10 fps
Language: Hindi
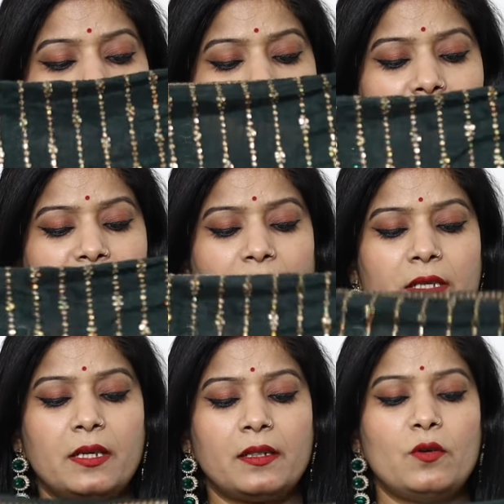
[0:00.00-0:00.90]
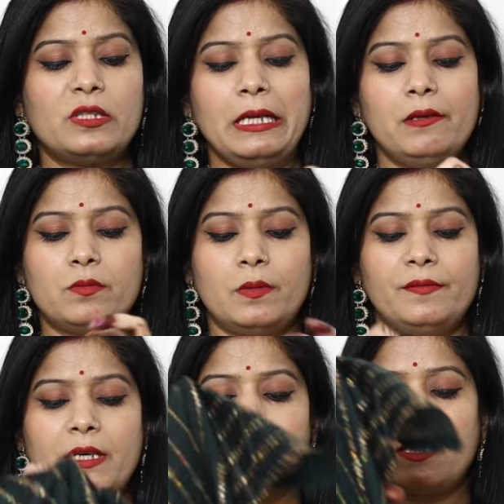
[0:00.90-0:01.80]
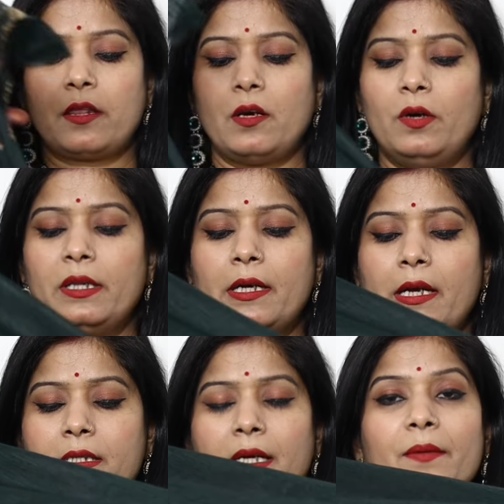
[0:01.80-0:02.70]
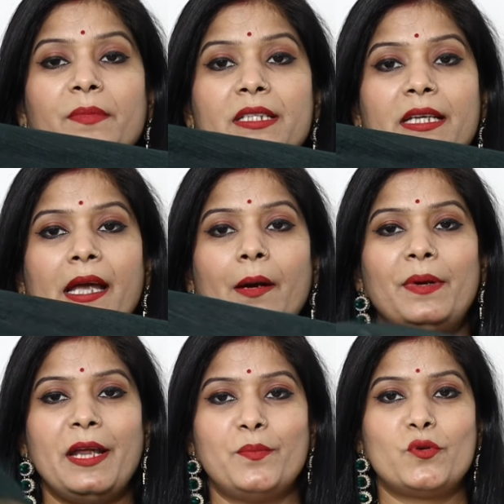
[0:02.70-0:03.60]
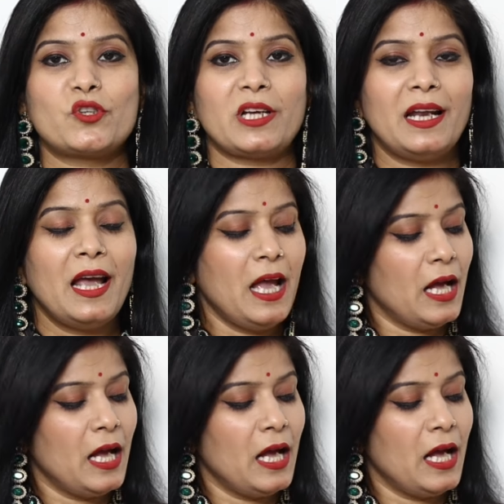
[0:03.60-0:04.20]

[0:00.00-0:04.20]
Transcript: बैक बनवा सकते हो स्लीव्स बनवा सकते हो और इधर के साइड मिल जाएगा प्लेन पोर्शन